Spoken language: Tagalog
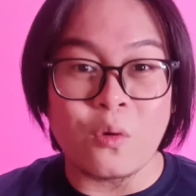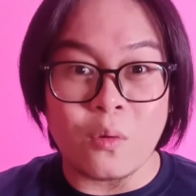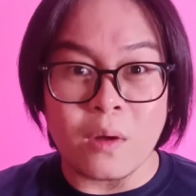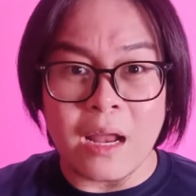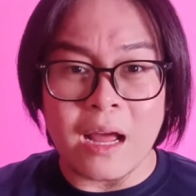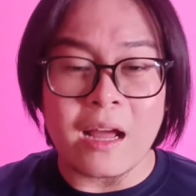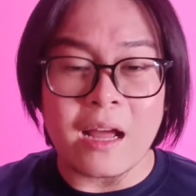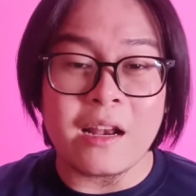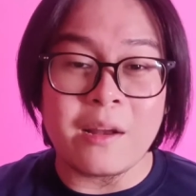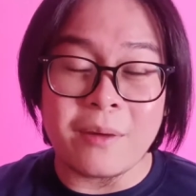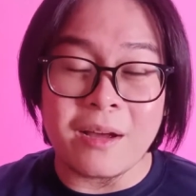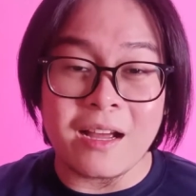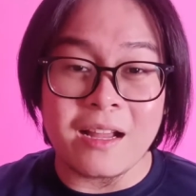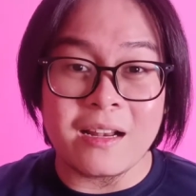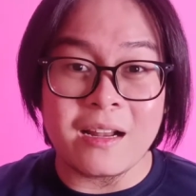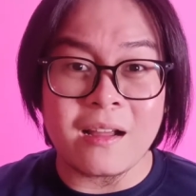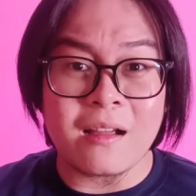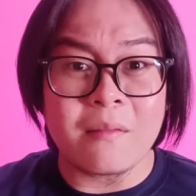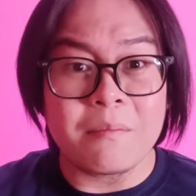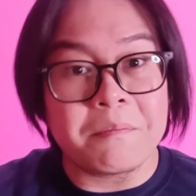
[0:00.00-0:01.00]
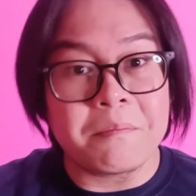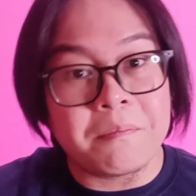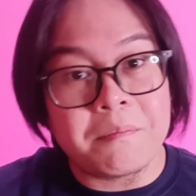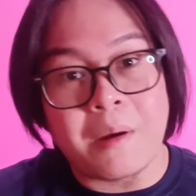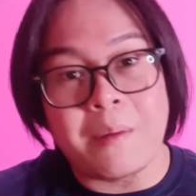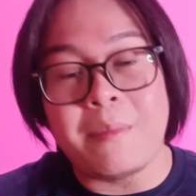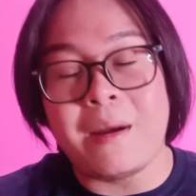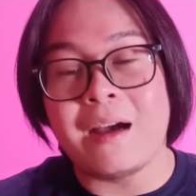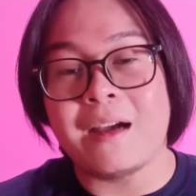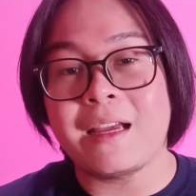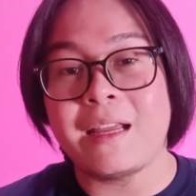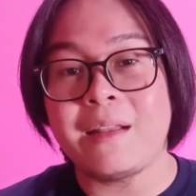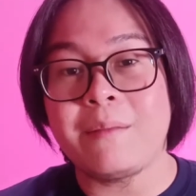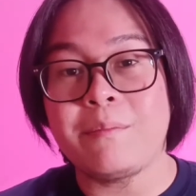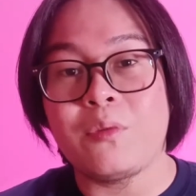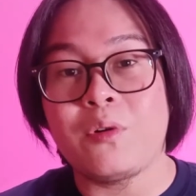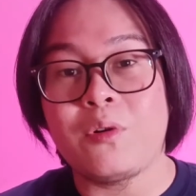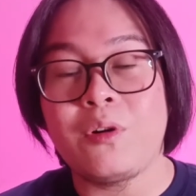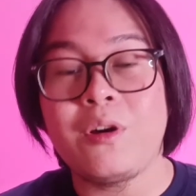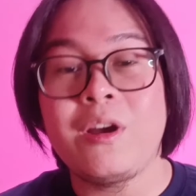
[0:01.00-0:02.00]
Kung wala ka namang anak, pamangkin
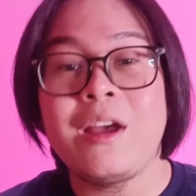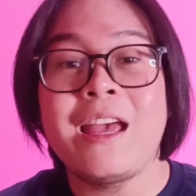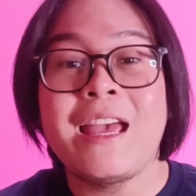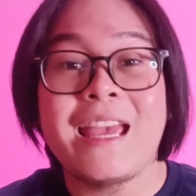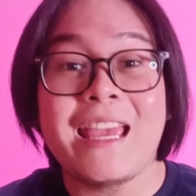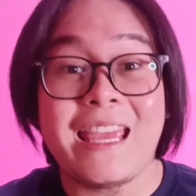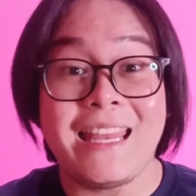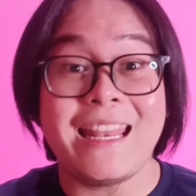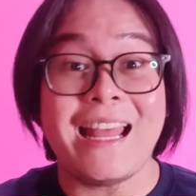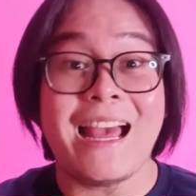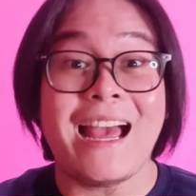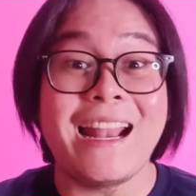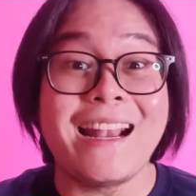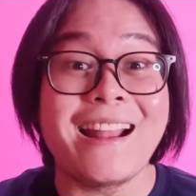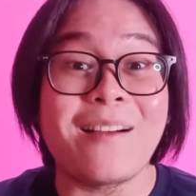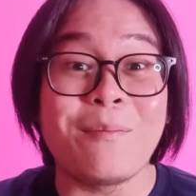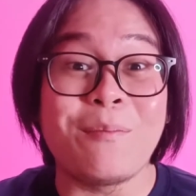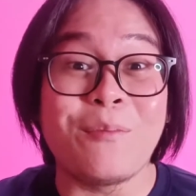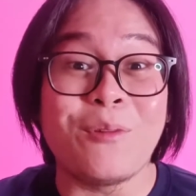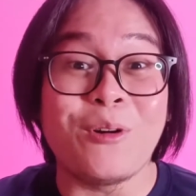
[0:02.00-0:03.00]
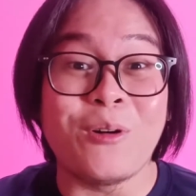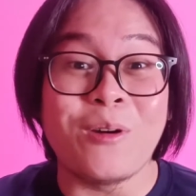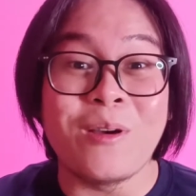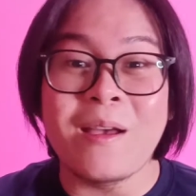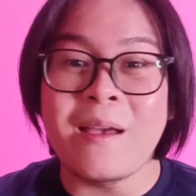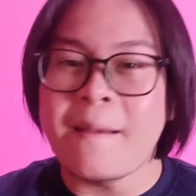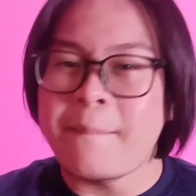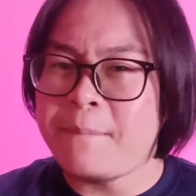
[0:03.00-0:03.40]
mo, inaanak mo.